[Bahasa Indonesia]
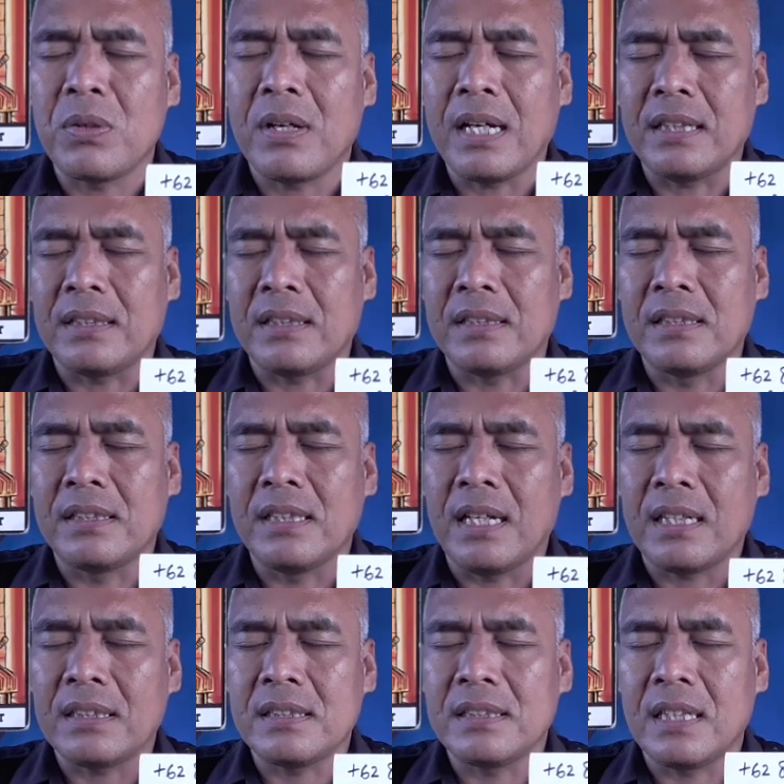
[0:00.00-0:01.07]
tongkat ini
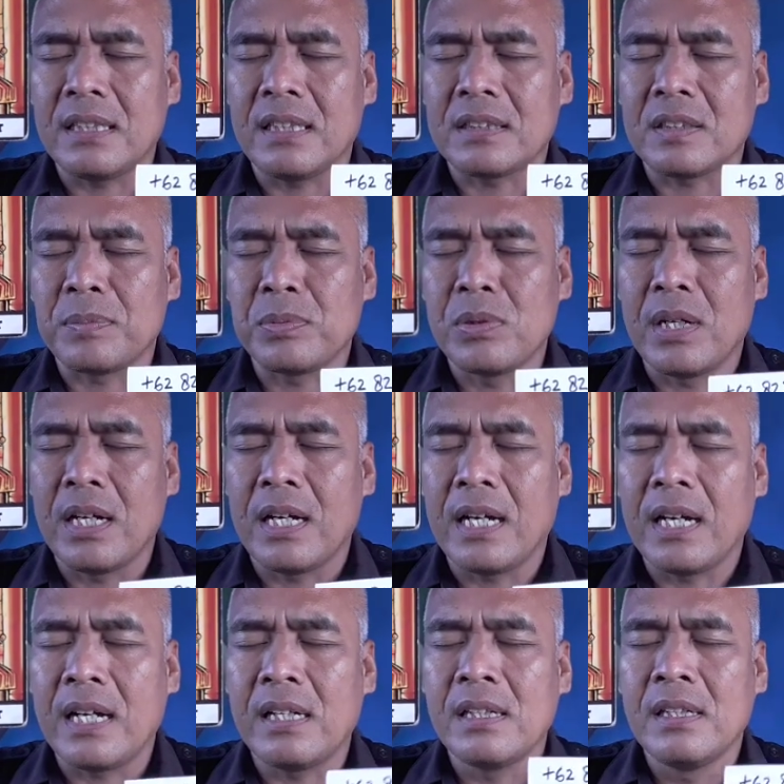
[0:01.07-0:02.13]
artinya ada
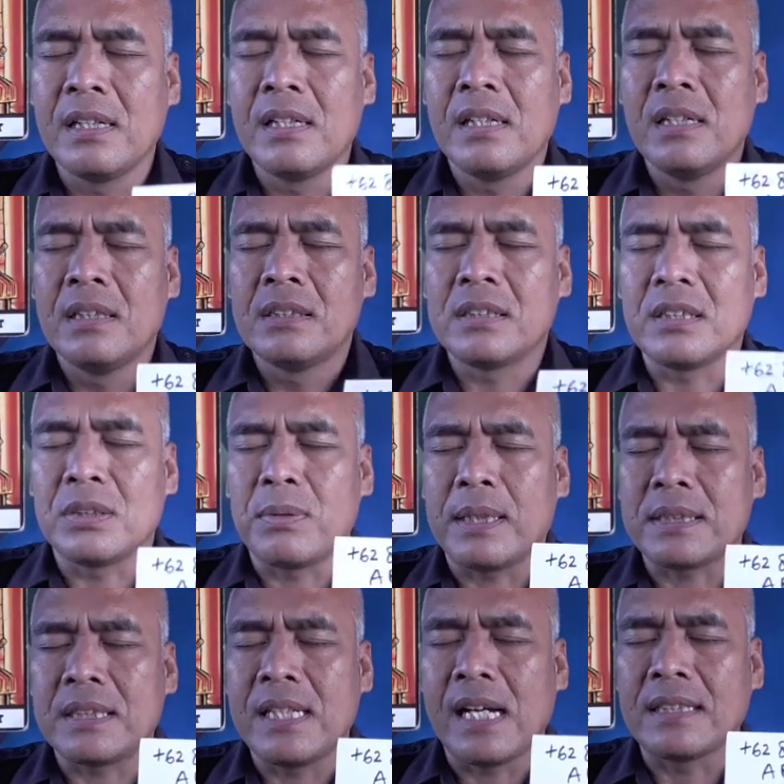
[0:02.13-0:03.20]
sebuah
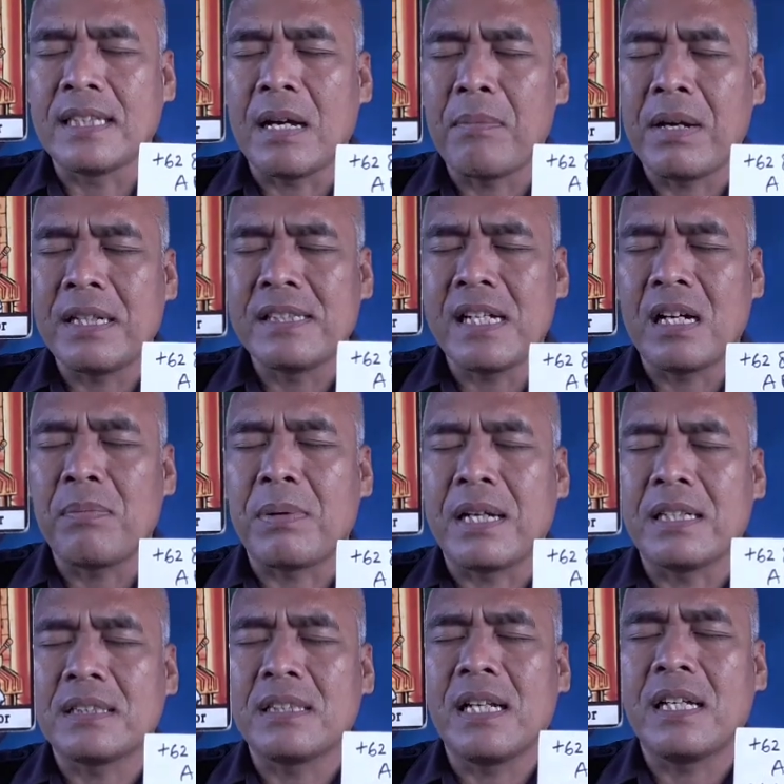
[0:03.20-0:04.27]
situasi yang nyaman yang
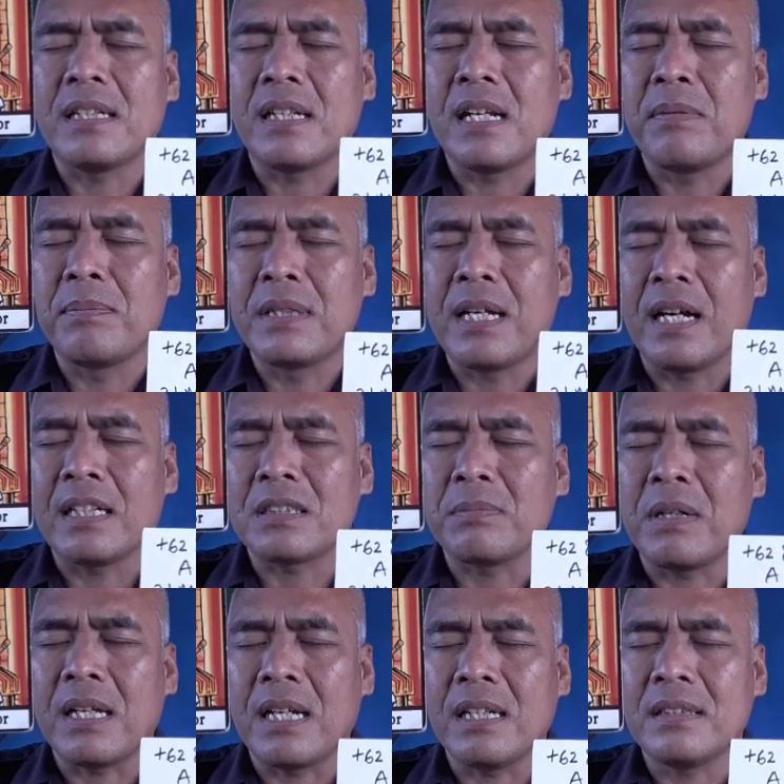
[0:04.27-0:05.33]
keberhasilan dalam bidang
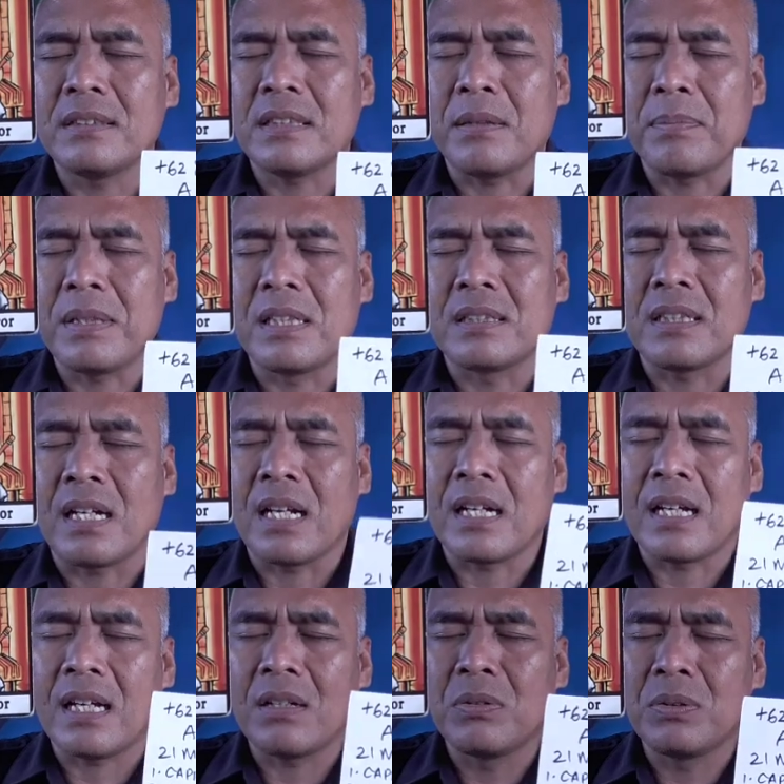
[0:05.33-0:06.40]
asmara tapi
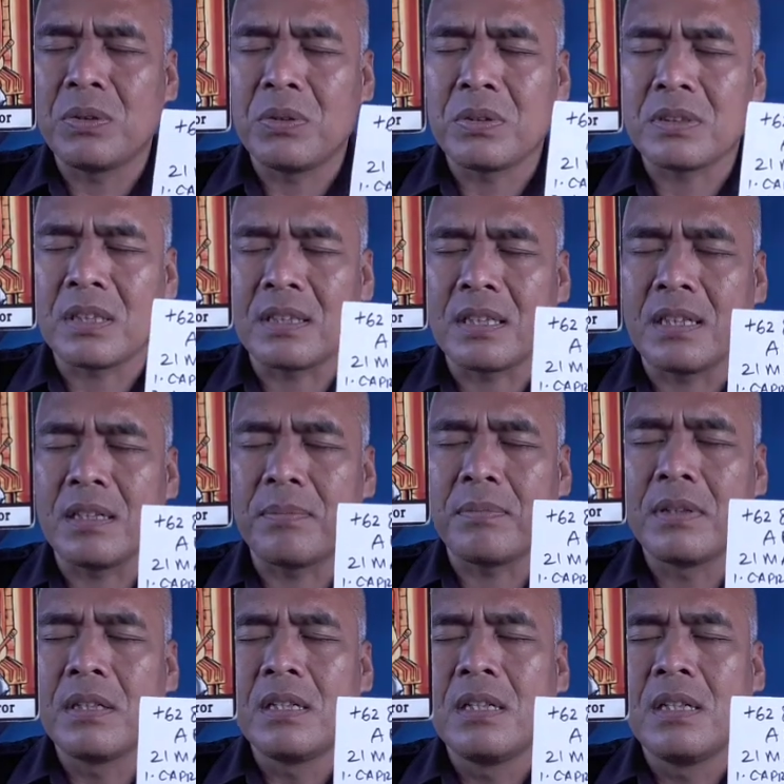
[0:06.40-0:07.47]
disarankan untuk
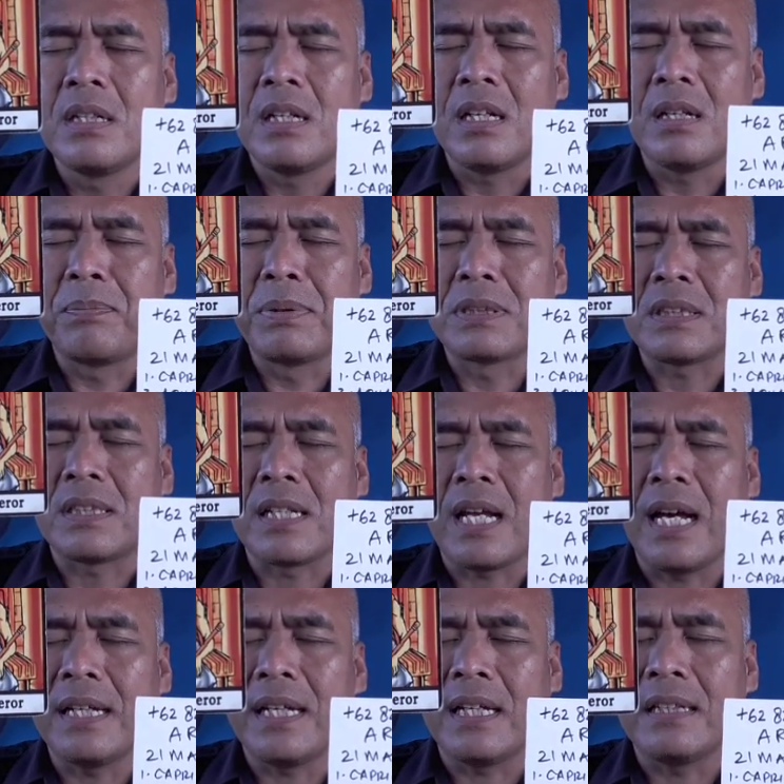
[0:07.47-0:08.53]
tetap lebih
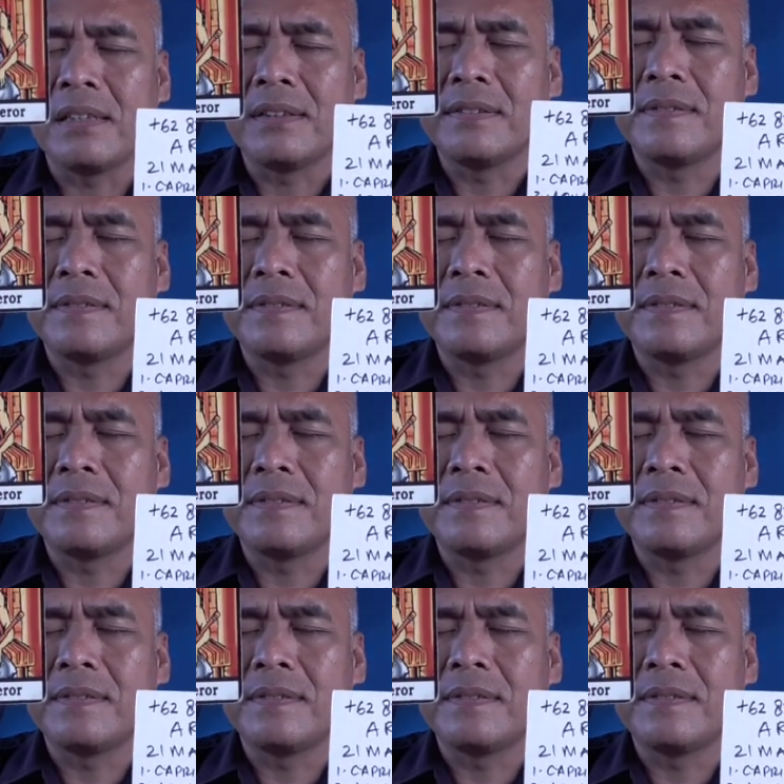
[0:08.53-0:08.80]
sederhana